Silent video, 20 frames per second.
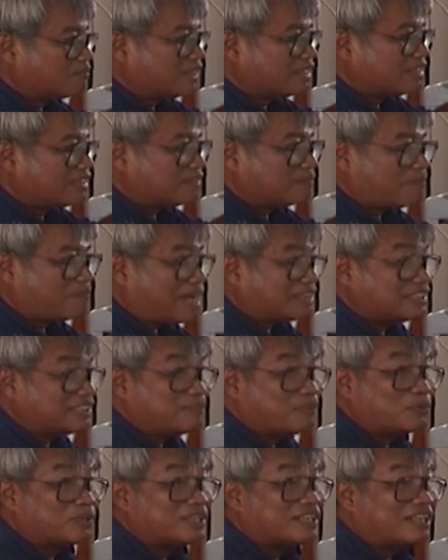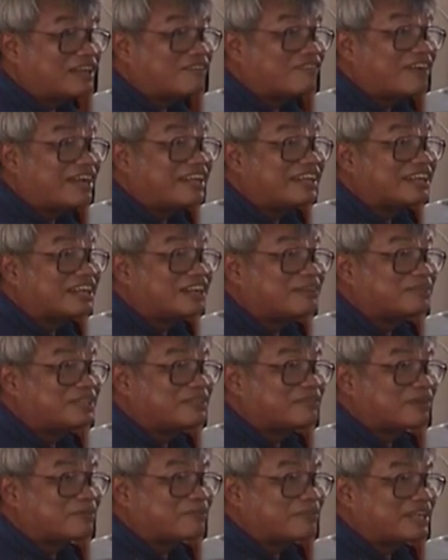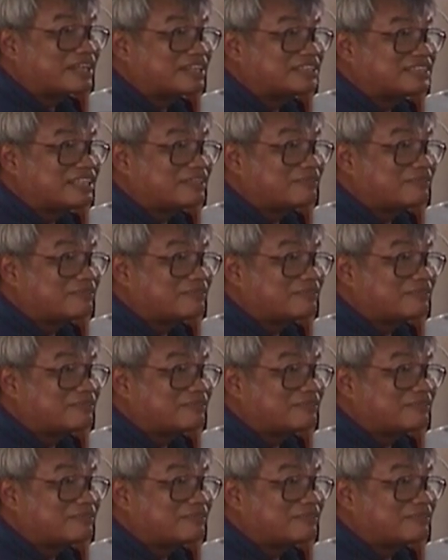มีป่าญี่ปุ่นที่ทำไว้นะครับ ที่ว่าเป็นเก